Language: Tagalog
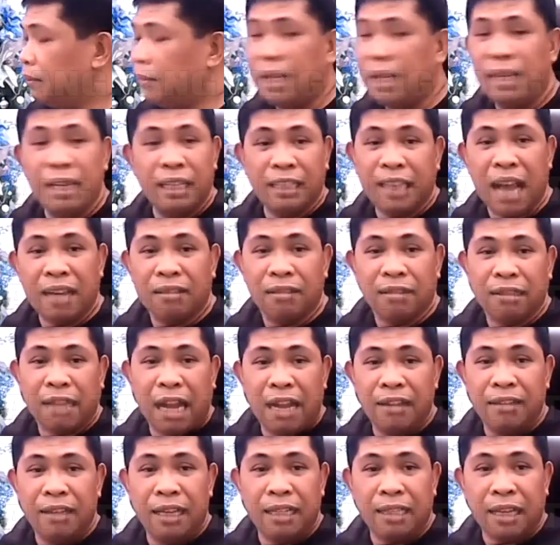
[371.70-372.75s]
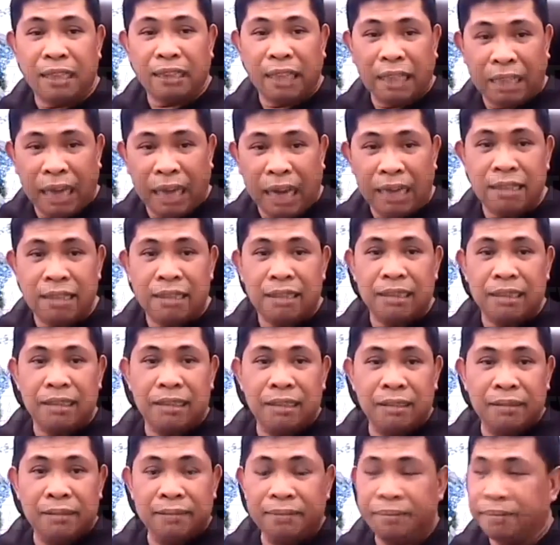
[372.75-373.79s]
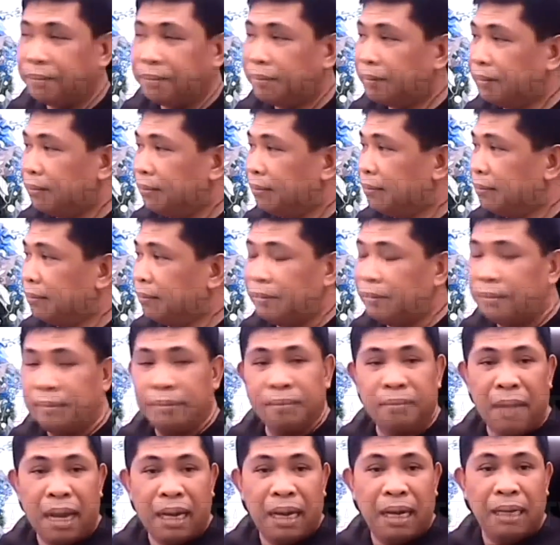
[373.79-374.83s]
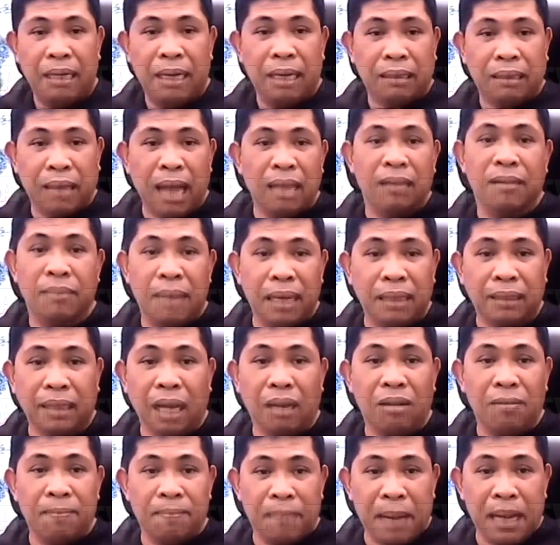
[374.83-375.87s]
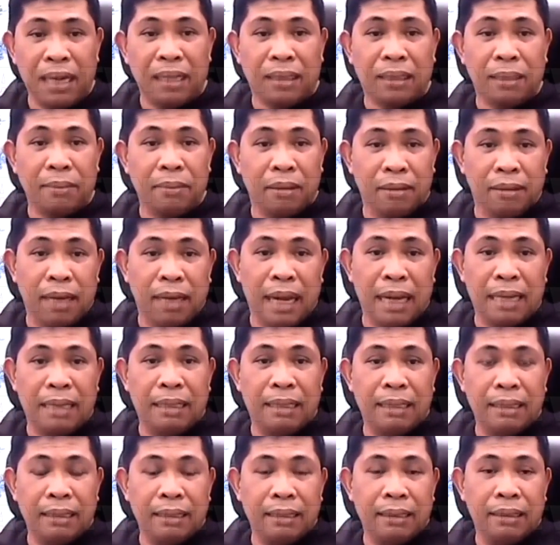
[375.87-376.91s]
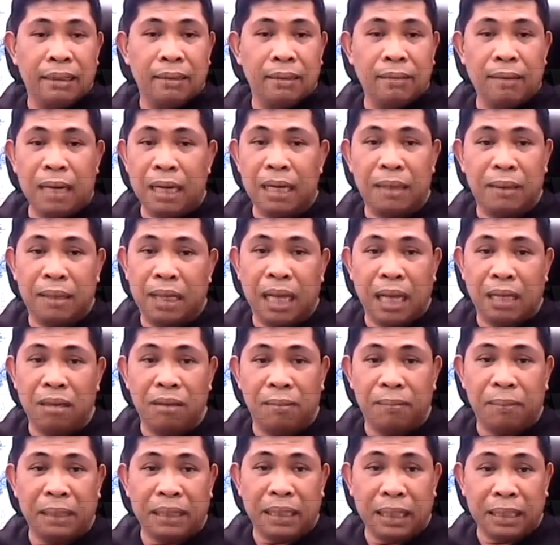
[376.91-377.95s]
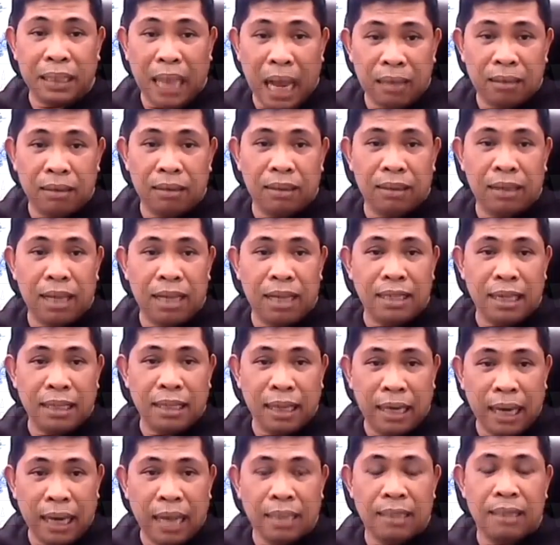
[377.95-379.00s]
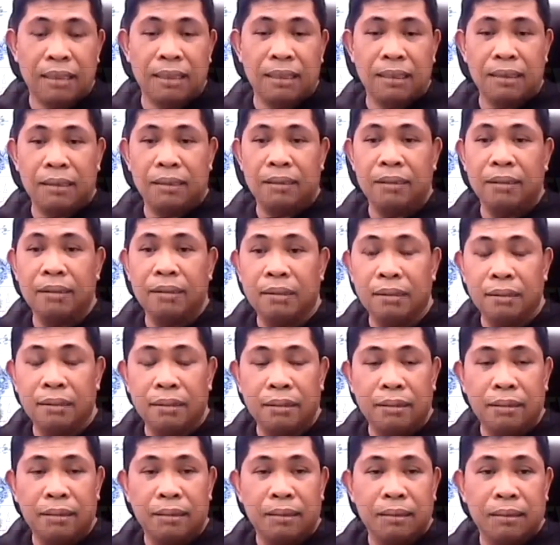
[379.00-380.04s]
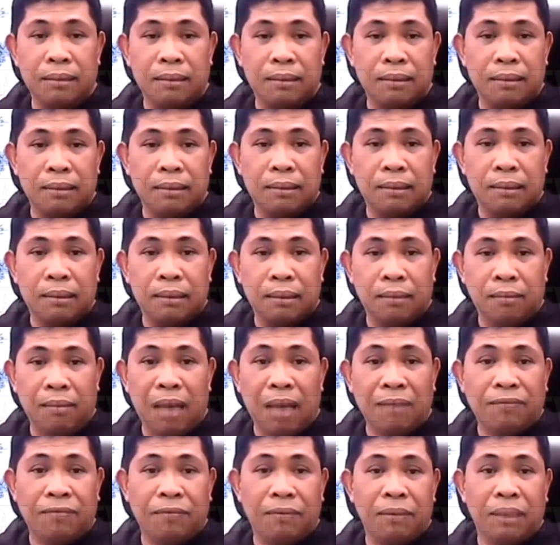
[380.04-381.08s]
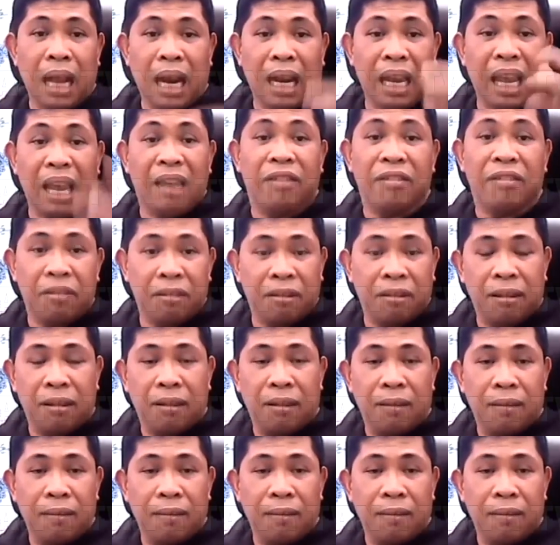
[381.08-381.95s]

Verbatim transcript: Tinatakot tayo ni Satanas para hindi tayo magtagumpay sa buhay. Huwag kayong patatakot kay Satanas. We have the gift.